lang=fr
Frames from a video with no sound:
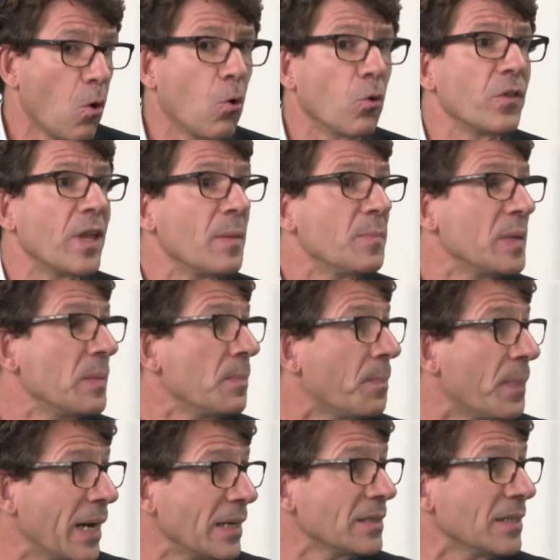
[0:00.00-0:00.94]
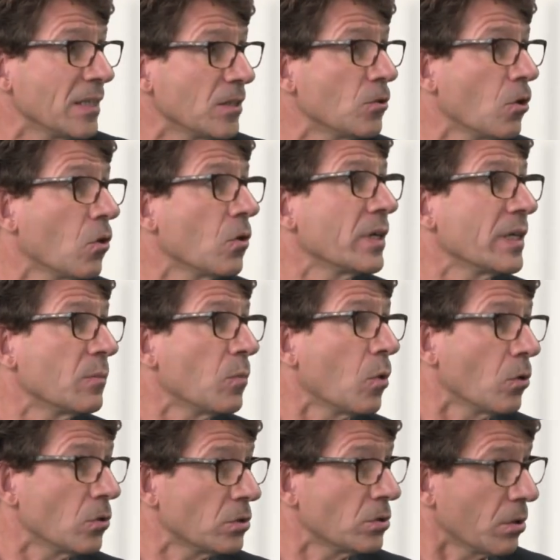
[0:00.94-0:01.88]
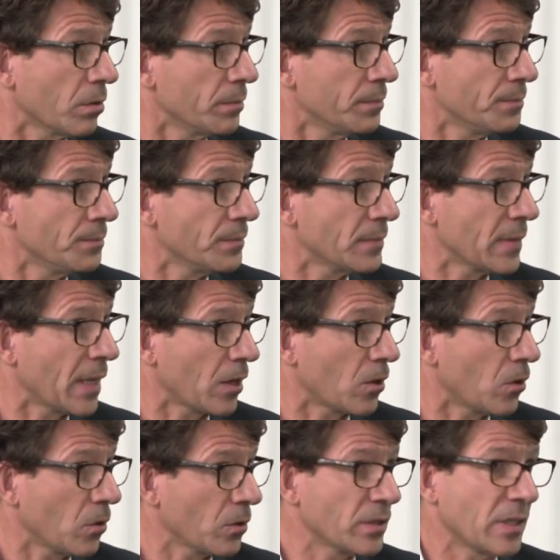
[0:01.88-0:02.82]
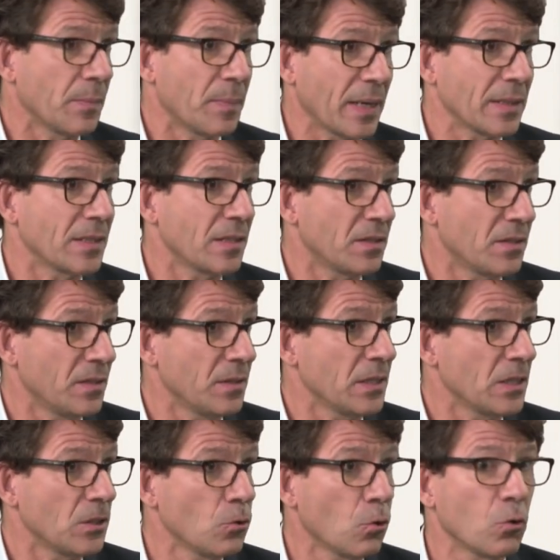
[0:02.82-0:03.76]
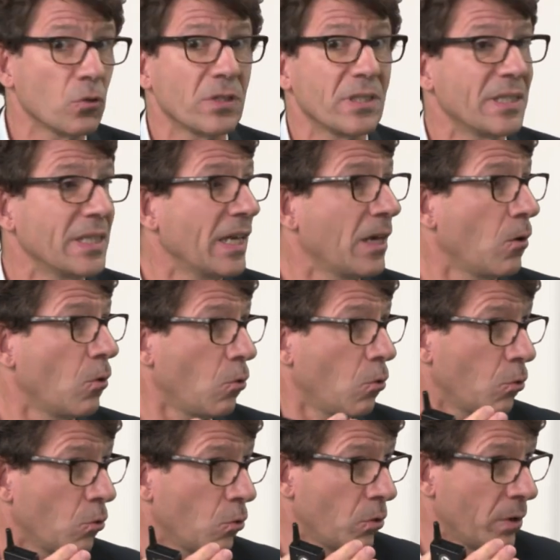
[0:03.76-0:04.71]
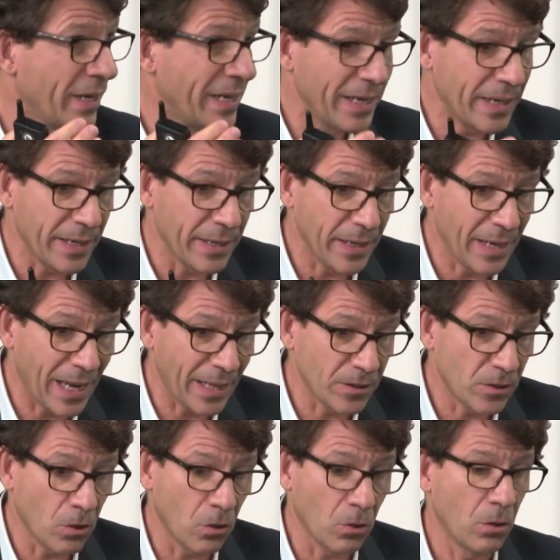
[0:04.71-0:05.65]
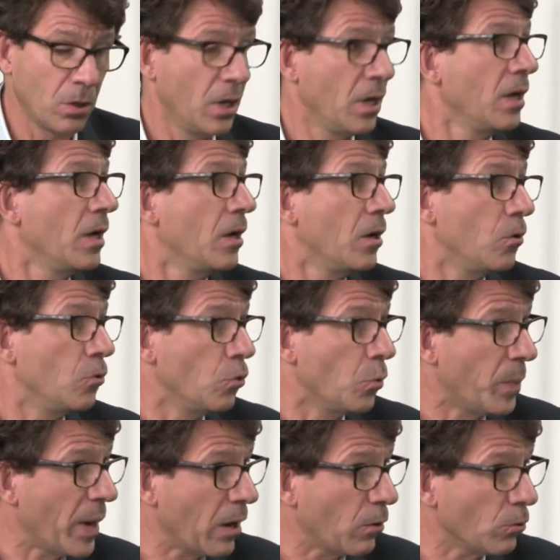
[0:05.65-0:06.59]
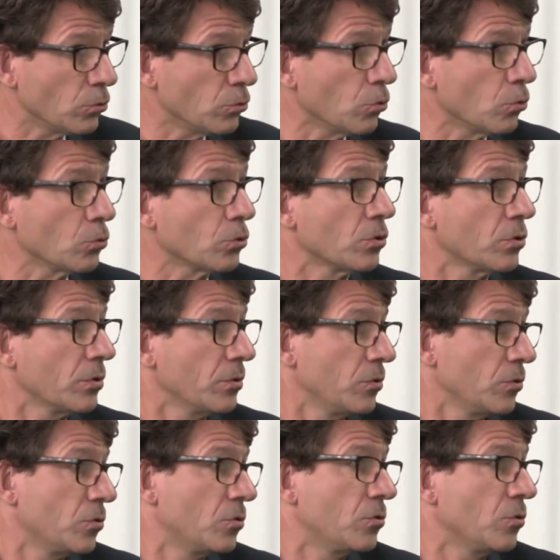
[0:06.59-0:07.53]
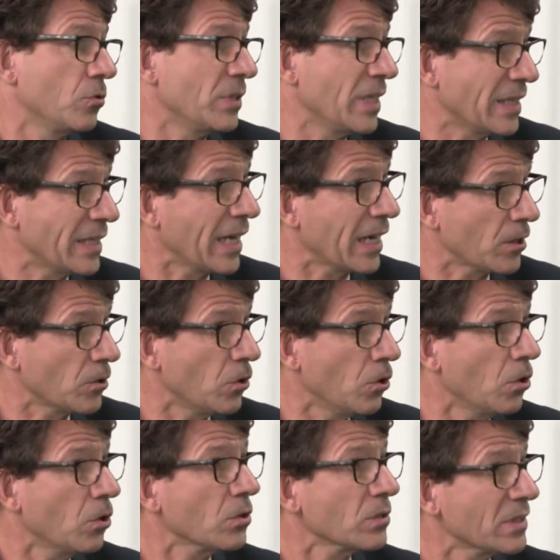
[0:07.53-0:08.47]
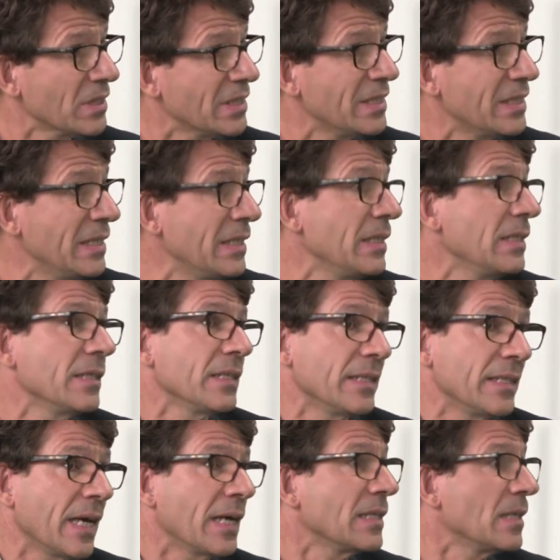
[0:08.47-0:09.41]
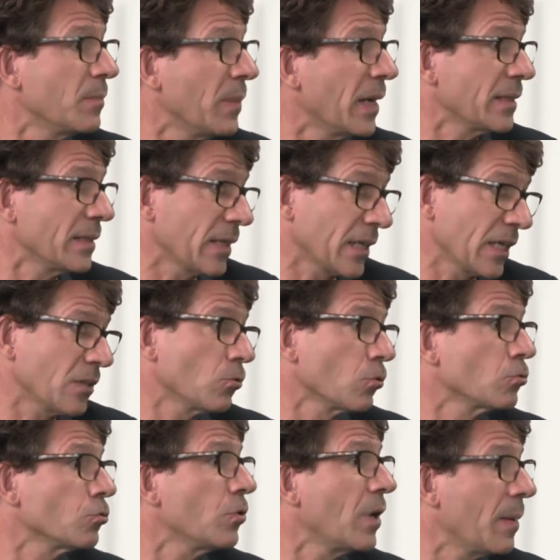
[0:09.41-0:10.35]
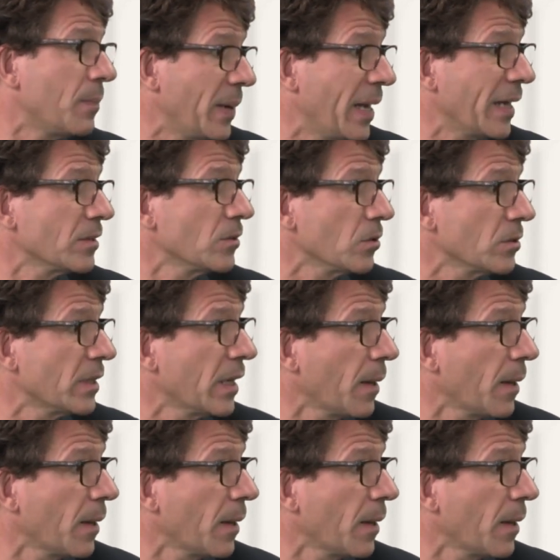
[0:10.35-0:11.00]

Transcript: On n'abîme pas ses dents en les brossant. D'accord C'est par définition, c'est la dent, le parodonte se détériore s'il y a des bactéries, donc de la plaque dentaire. Si ça